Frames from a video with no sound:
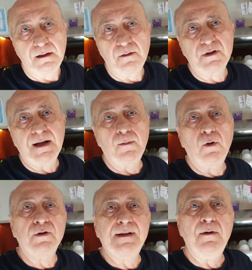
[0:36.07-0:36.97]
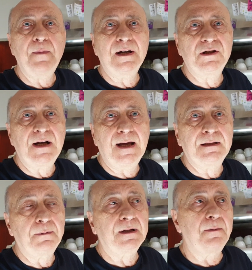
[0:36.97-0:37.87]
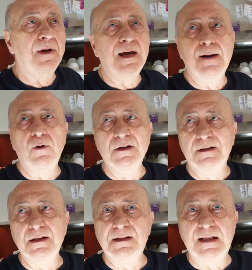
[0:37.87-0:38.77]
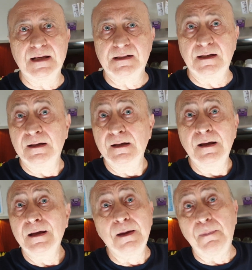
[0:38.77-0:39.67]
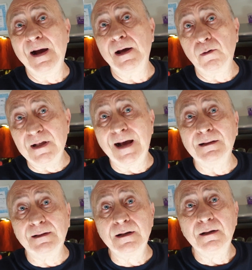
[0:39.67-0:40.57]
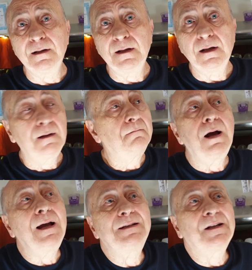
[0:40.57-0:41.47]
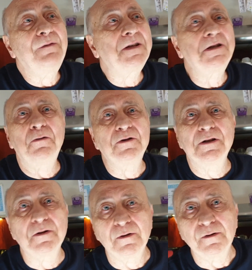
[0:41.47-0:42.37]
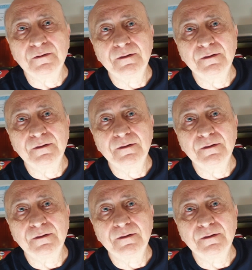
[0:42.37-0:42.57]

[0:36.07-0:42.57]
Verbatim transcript: Noi siamo, siamo emarginati perché paghiamo le stesse tasse che pagano gli altri, ma i servizi non ci sono.